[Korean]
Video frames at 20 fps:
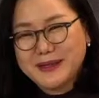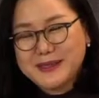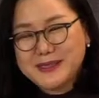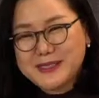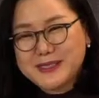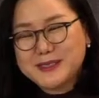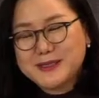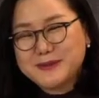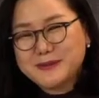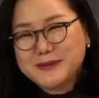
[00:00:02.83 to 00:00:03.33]

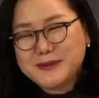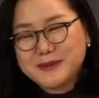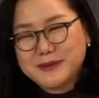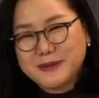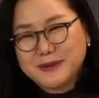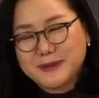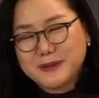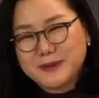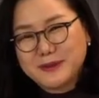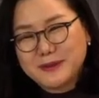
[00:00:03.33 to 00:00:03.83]
지금
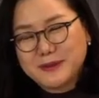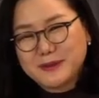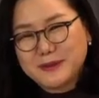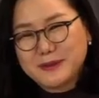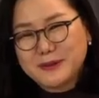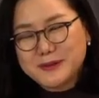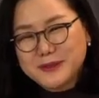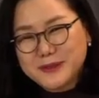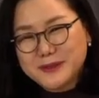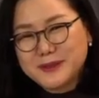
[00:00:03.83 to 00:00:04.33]

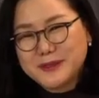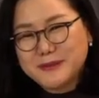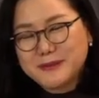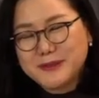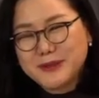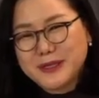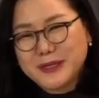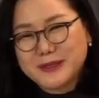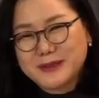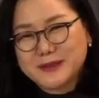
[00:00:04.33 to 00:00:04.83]
고전
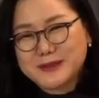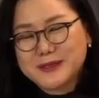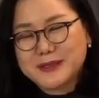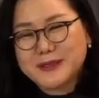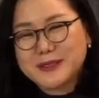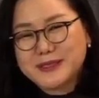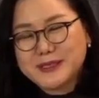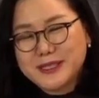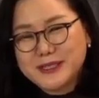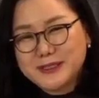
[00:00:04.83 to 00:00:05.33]
인문학교
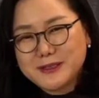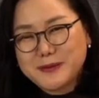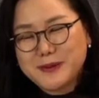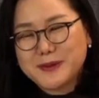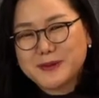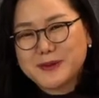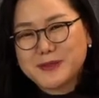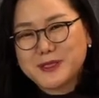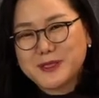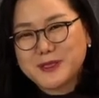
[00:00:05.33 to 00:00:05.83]
저희
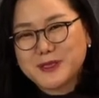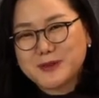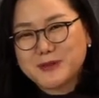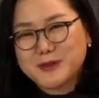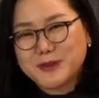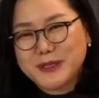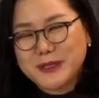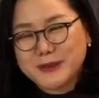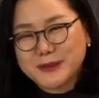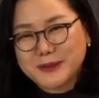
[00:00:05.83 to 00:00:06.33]
세인트폴 고전
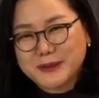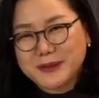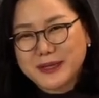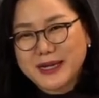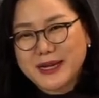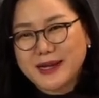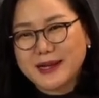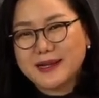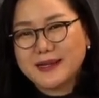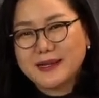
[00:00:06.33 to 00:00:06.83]

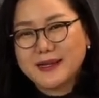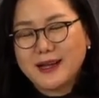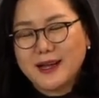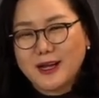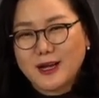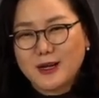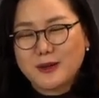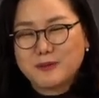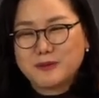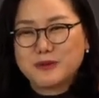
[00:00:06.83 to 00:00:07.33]
인문학교와
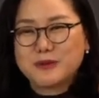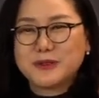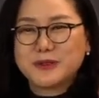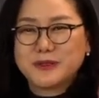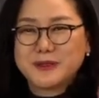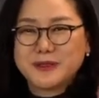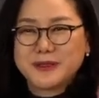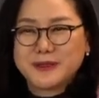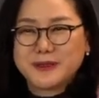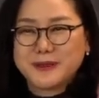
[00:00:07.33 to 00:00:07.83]
어,
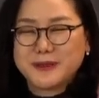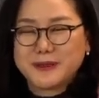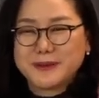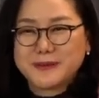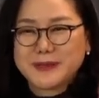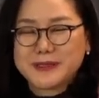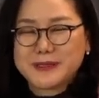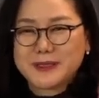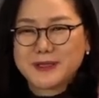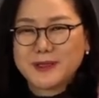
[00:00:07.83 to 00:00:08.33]

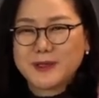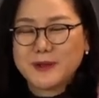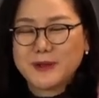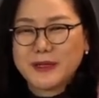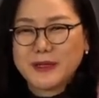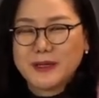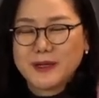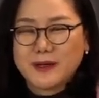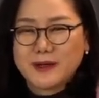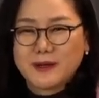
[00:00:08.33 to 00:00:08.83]
북클럽에서
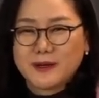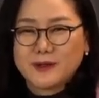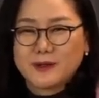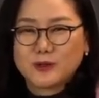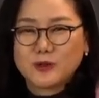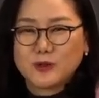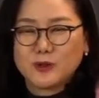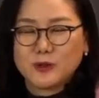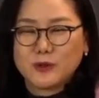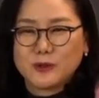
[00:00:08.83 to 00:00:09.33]
어,
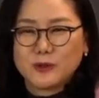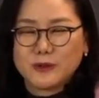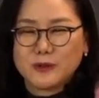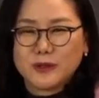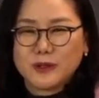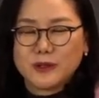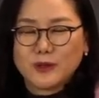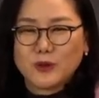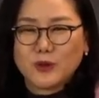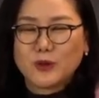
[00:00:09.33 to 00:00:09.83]

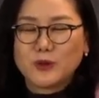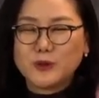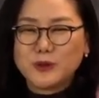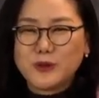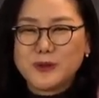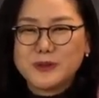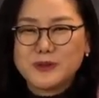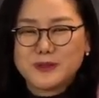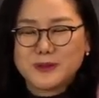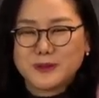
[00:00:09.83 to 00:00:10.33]

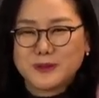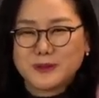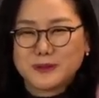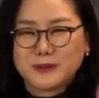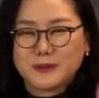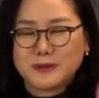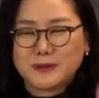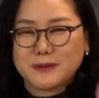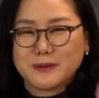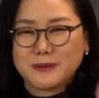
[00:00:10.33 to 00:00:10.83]

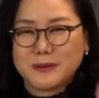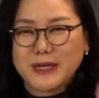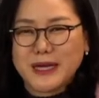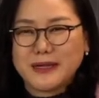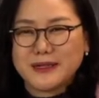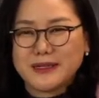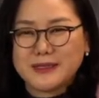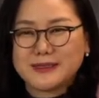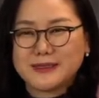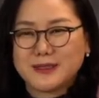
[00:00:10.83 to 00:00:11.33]
공통점이
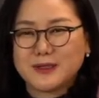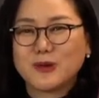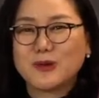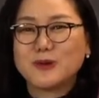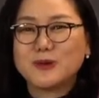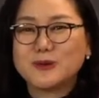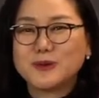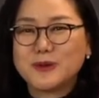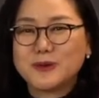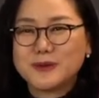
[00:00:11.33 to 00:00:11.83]
하나 있어요.
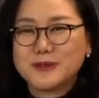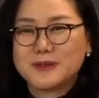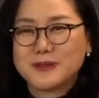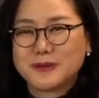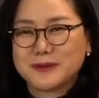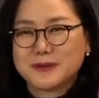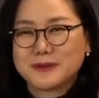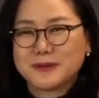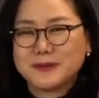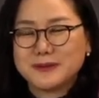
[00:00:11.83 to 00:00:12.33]

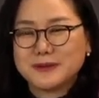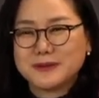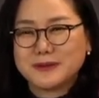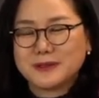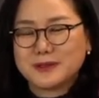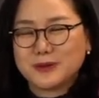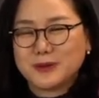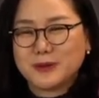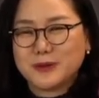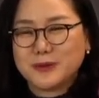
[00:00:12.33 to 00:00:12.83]
공통적으로
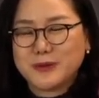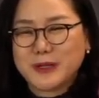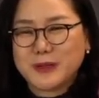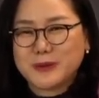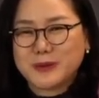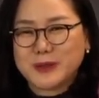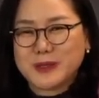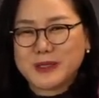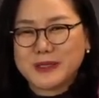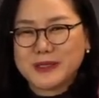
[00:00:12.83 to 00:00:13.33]

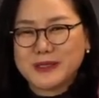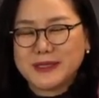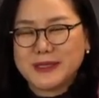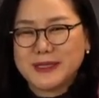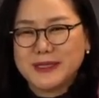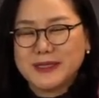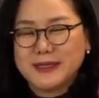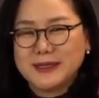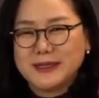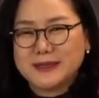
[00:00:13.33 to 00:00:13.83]
도입하고 있는
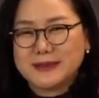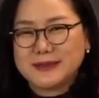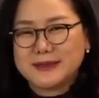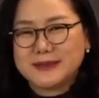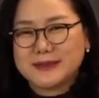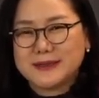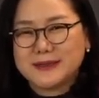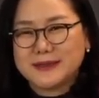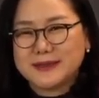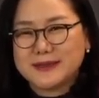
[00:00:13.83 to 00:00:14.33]

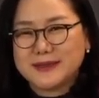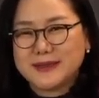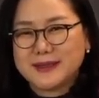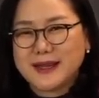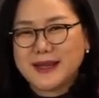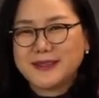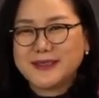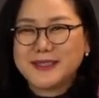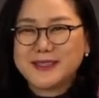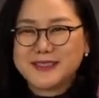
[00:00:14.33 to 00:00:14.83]
그
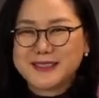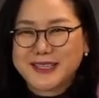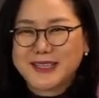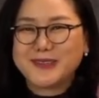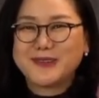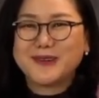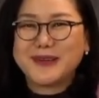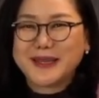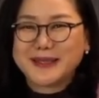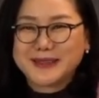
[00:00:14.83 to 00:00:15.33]
하나의
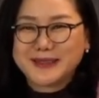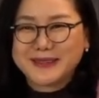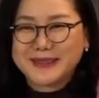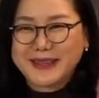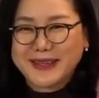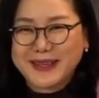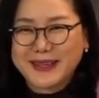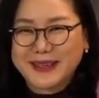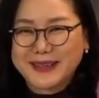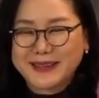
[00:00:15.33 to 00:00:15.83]
제도가
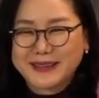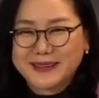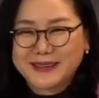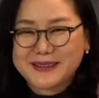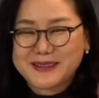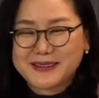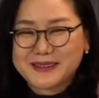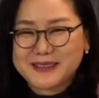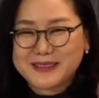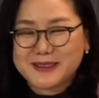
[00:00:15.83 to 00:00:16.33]
있는데
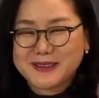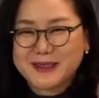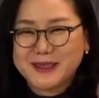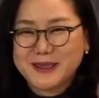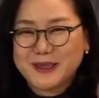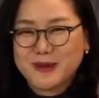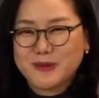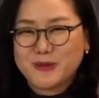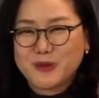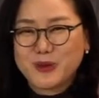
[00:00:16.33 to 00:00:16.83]
그것은
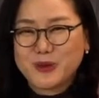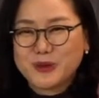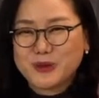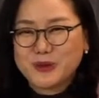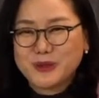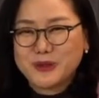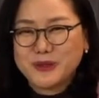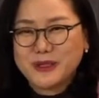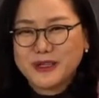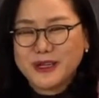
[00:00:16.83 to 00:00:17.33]

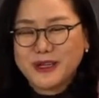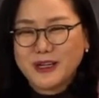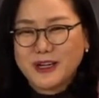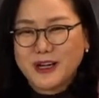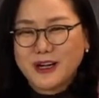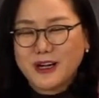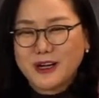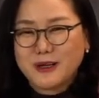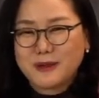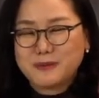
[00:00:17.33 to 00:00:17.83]
모두
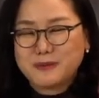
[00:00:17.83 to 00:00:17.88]
어,